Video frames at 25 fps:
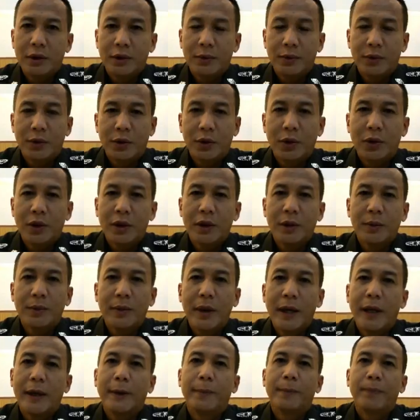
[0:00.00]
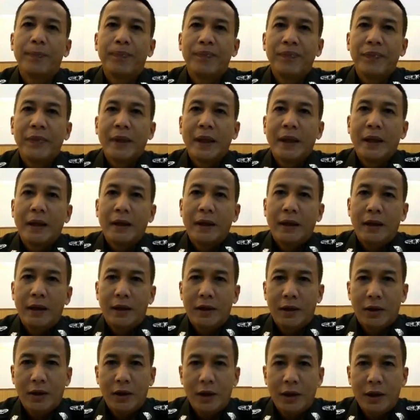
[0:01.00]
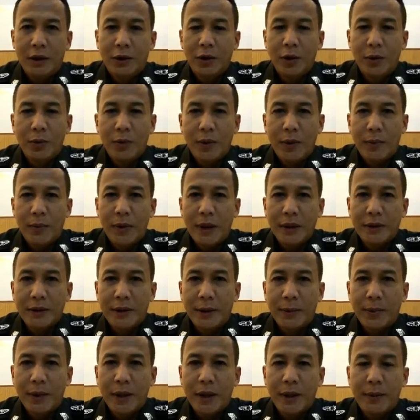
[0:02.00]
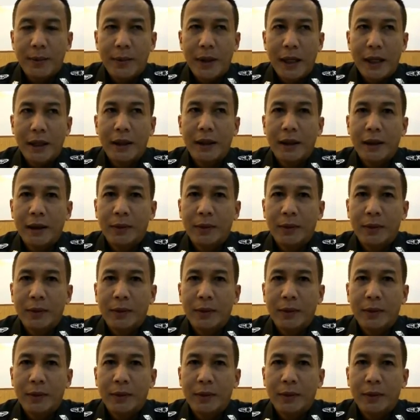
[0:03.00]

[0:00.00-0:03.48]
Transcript: สืบสวนนอกเครื่องแบบ แล้วก็ระดมกำลังสัพพะกำลัง